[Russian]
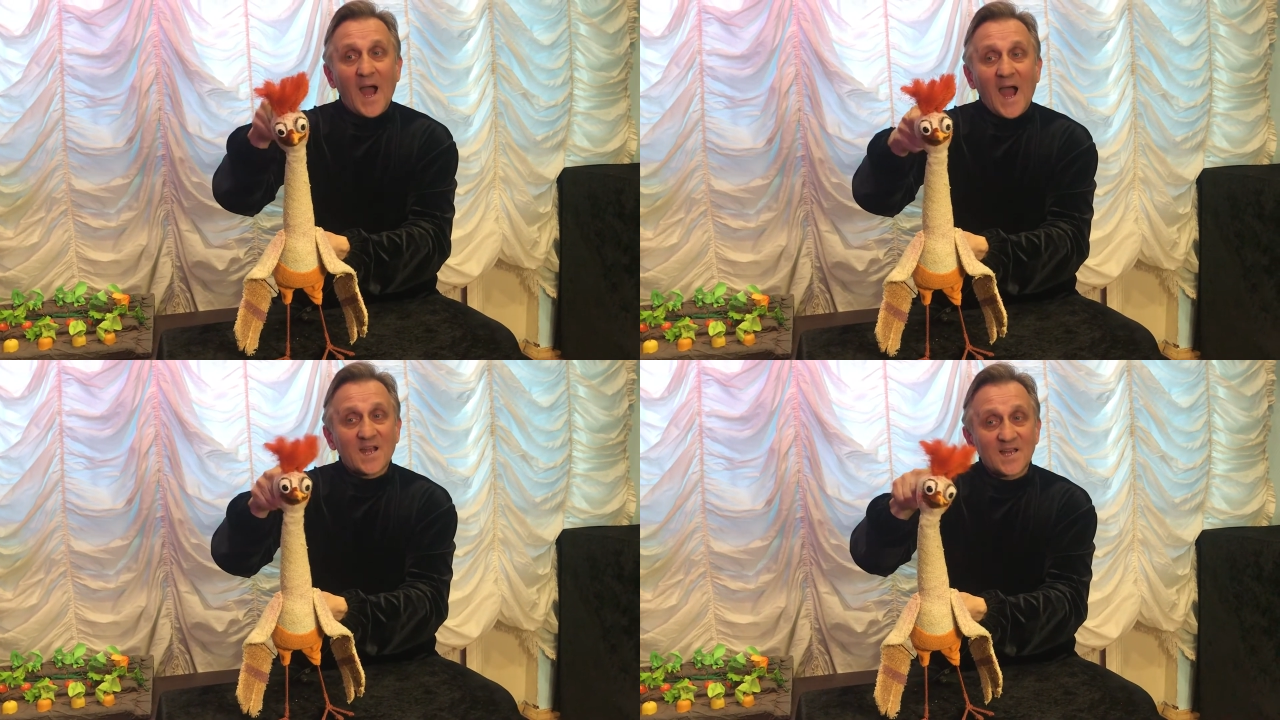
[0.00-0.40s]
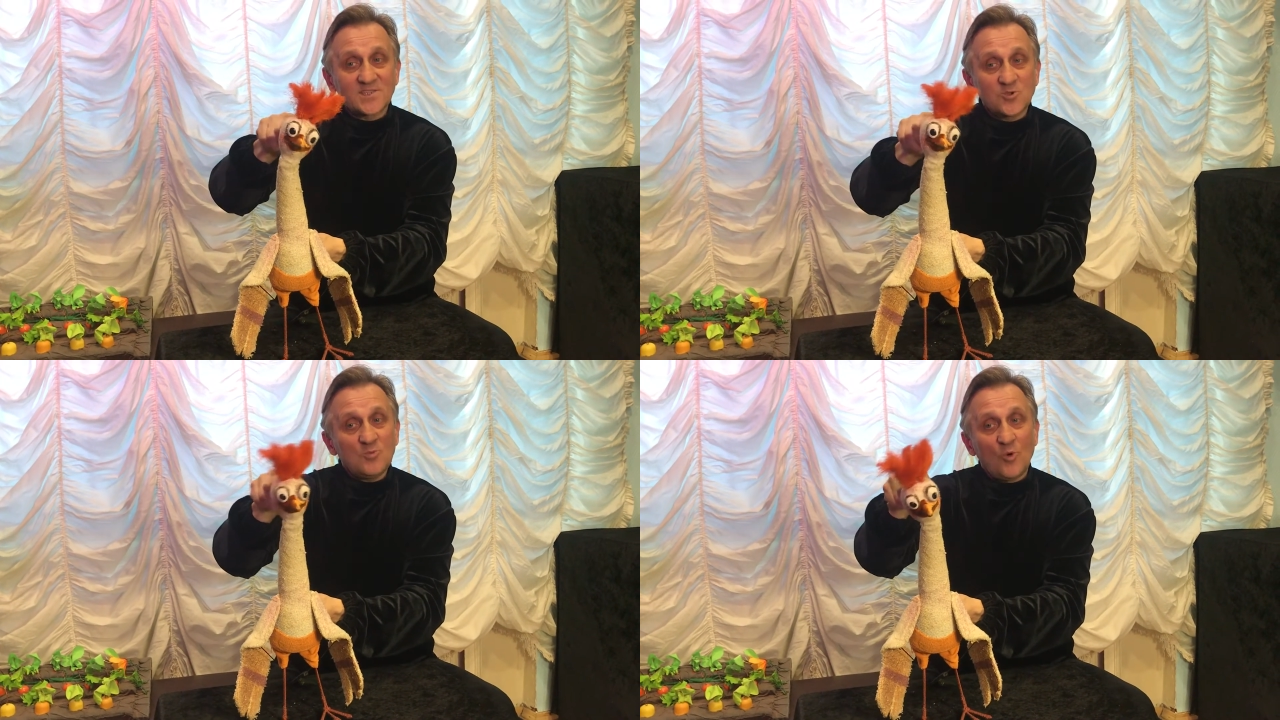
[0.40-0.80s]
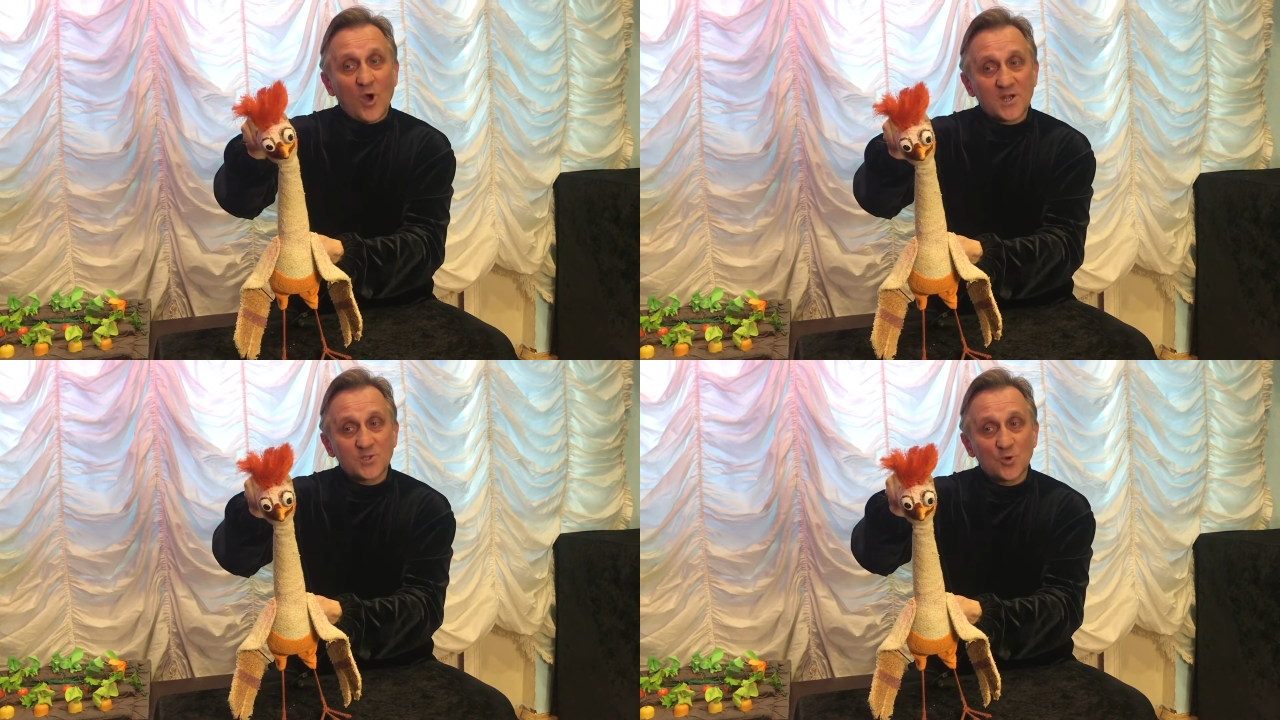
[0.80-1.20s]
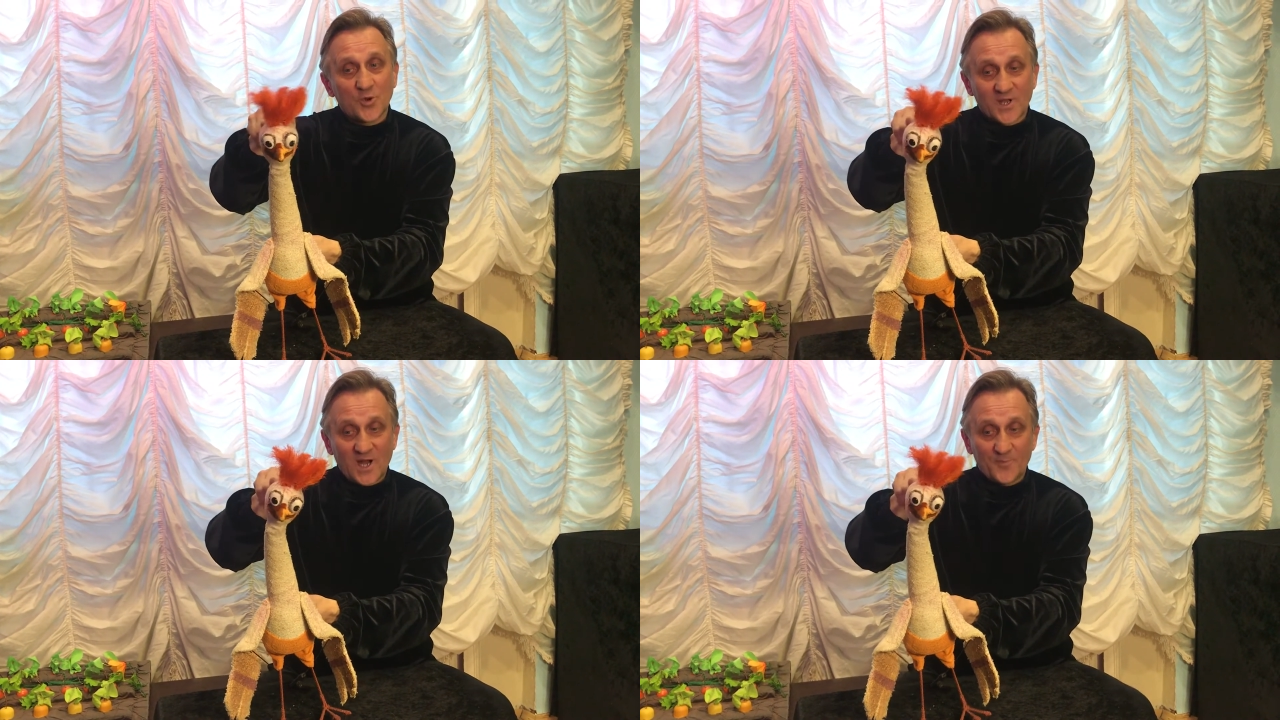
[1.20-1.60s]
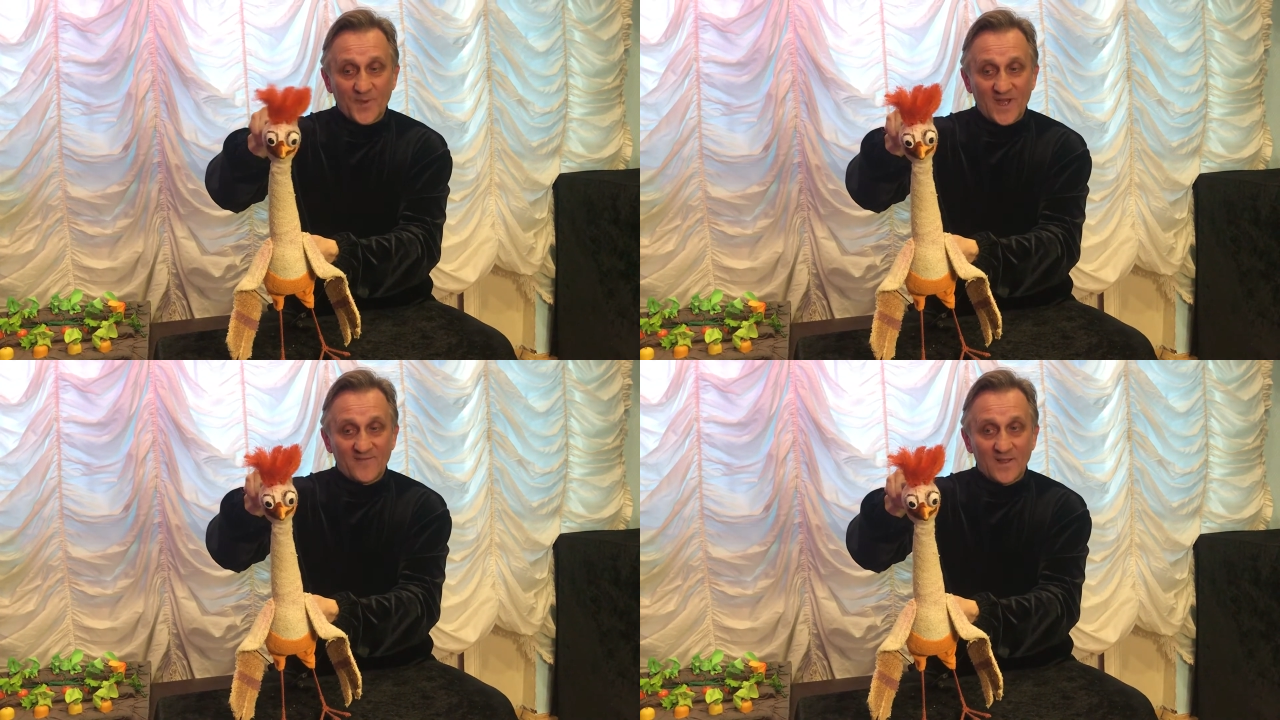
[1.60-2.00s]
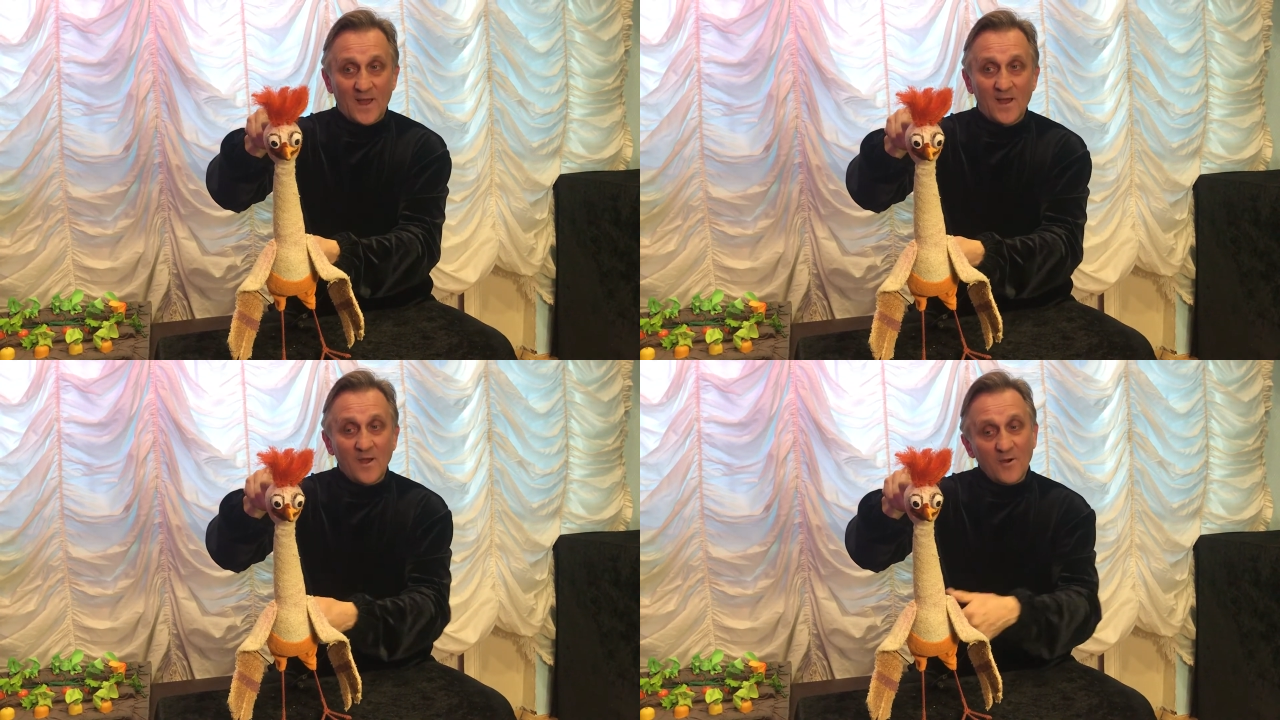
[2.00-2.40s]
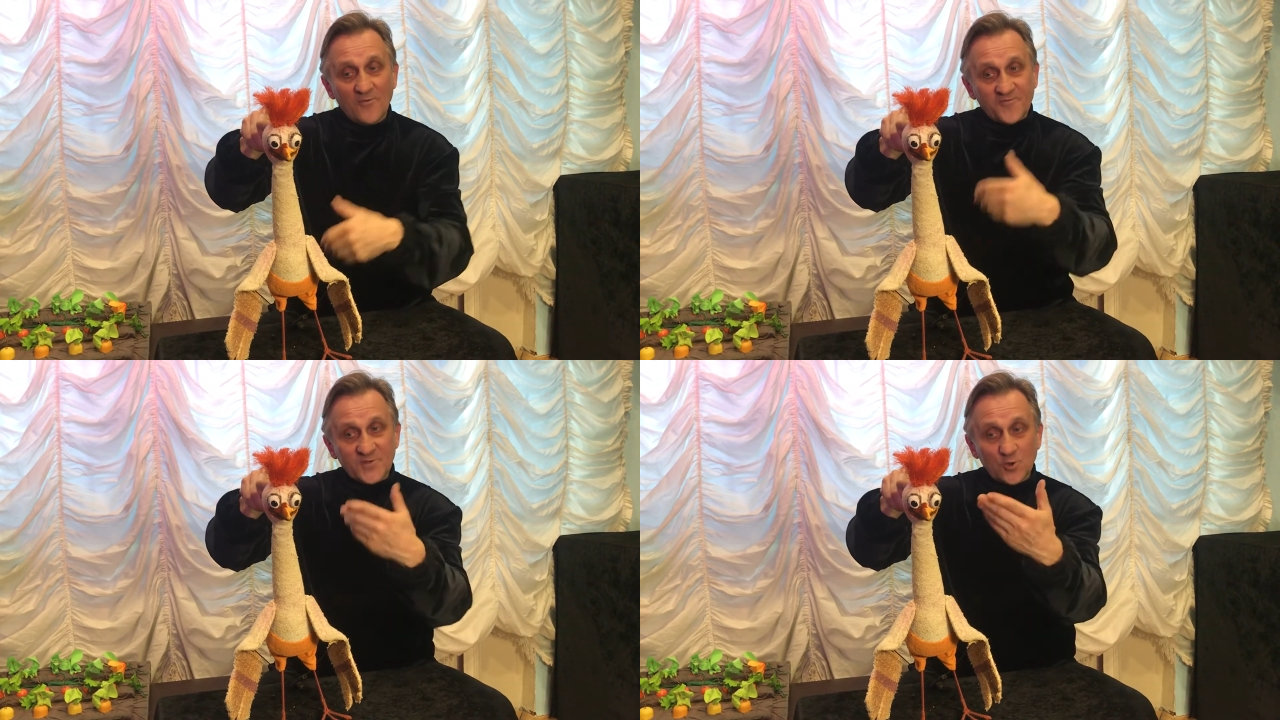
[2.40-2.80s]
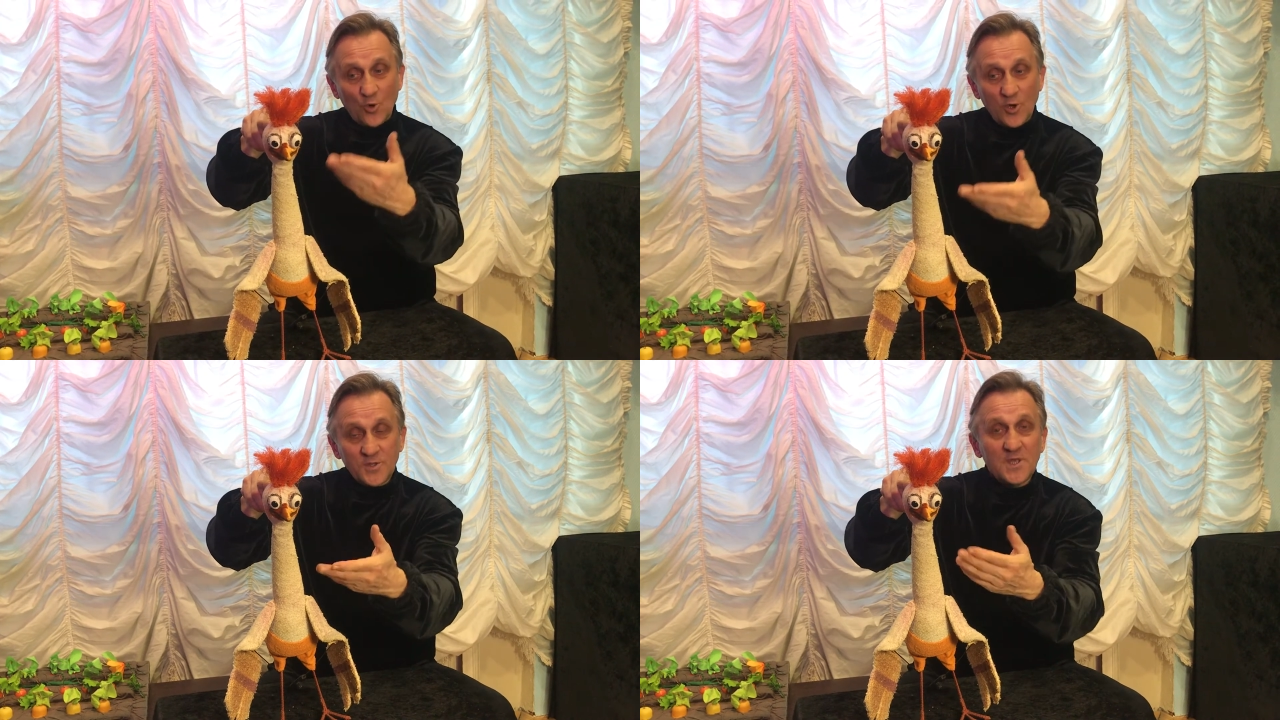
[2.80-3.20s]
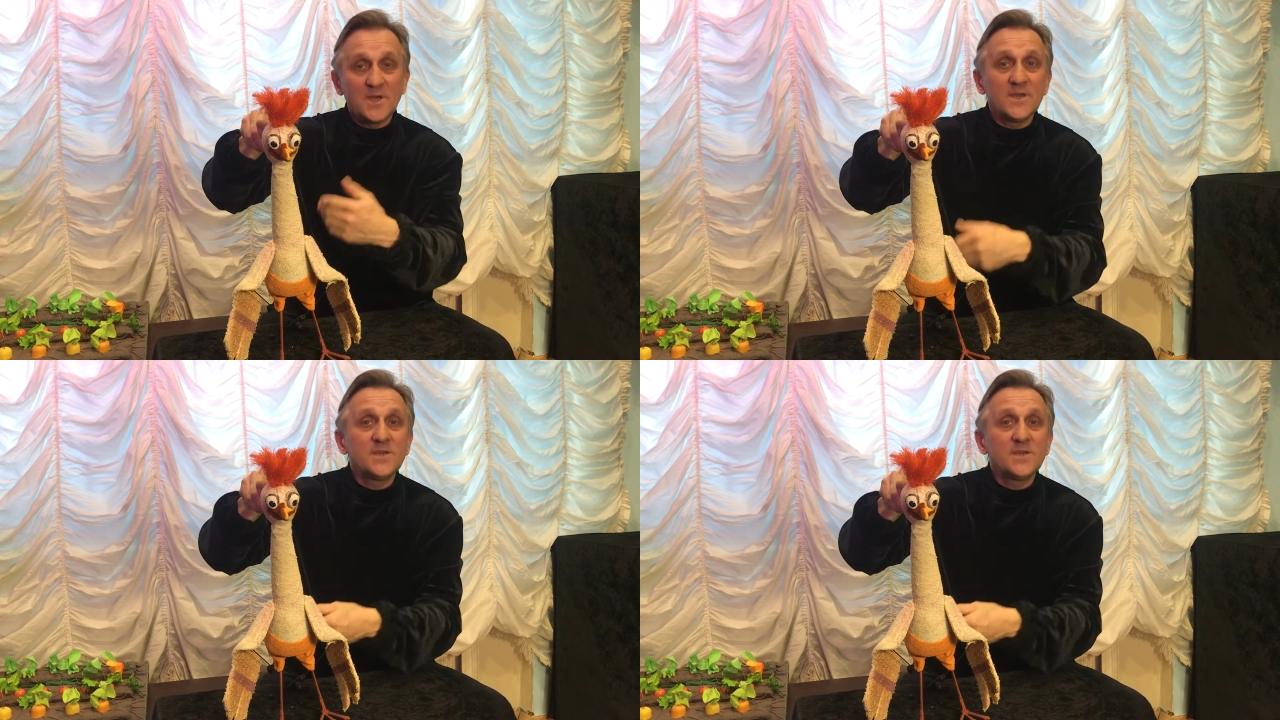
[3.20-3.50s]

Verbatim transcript: А костюм у актера, как правило, в тон